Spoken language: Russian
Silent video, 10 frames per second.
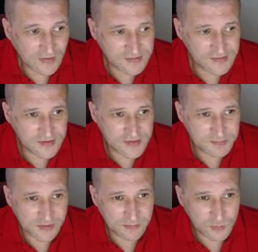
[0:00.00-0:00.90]
И здесь
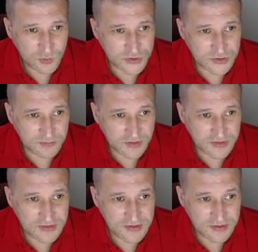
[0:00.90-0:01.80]
мы можем
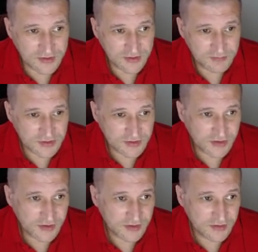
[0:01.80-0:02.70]
найти
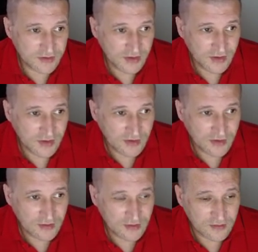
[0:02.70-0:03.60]
комментарии,
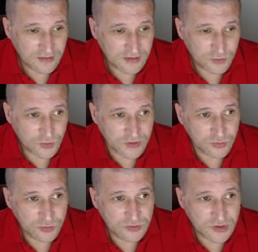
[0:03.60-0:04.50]
а, которые
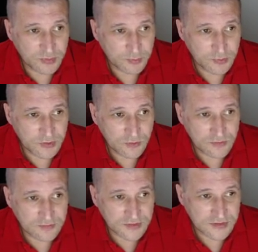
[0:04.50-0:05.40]
будут
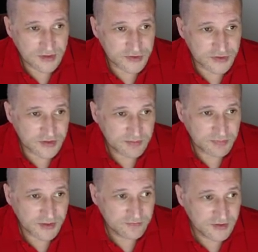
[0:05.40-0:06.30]
опубликованы также на
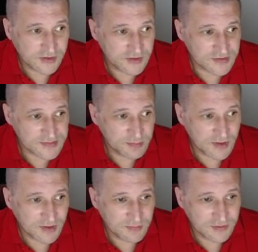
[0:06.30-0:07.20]
проверке,
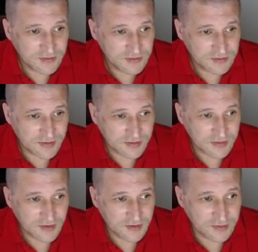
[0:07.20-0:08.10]
спам и
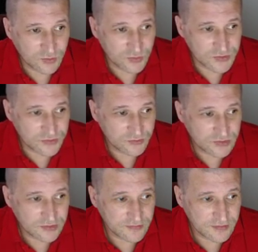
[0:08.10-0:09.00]
так далее. То есть
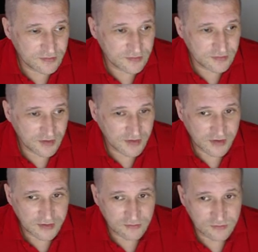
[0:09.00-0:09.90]
вот э,
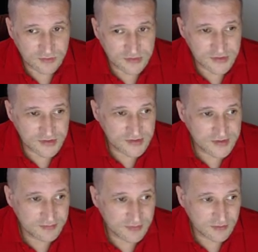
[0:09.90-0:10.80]
такая вот
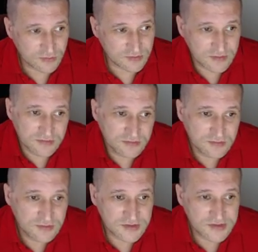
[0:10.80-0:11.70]
система. То есть, ну
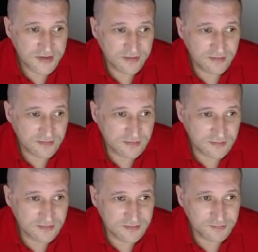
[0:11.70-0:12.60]
не знаю,
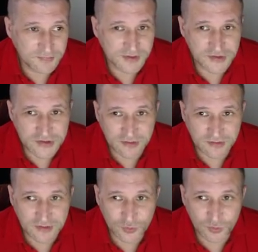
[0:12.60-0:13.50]
э,
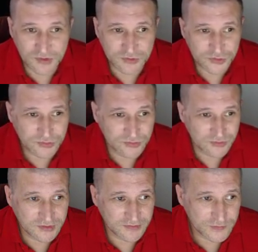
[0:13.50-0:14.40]
поначалу я думал,
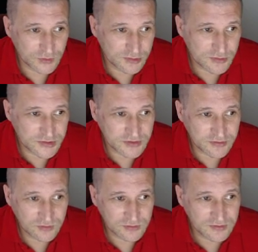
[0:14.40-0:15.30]
что это все сложно,
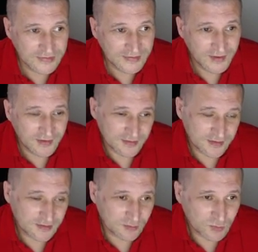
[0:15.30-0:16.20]
но
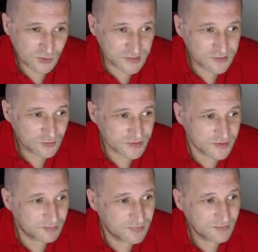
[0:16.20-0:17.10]
э, к этому просто
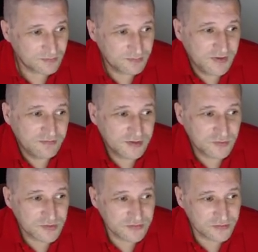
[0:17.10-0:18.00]
нужно
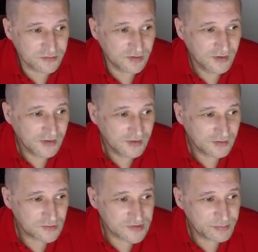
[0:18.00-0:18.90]
привыкнуть и все.
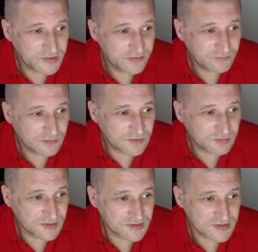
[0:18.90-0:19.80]
То есть
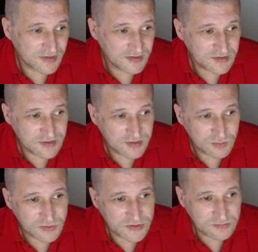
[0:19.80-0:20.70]
перевод мы заходить не
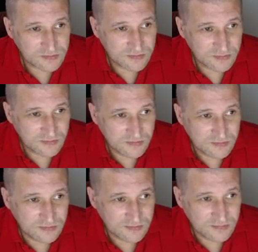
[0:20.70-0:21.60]
будем.
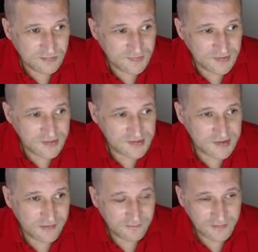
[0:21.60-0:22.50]

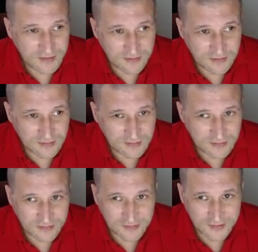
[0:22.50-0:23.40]
Если вы
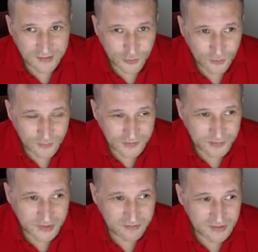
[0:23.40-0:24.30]
э,
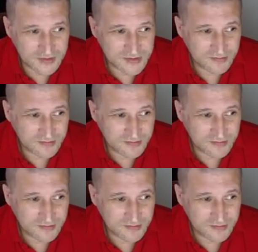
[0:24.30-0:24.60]
готовы переводить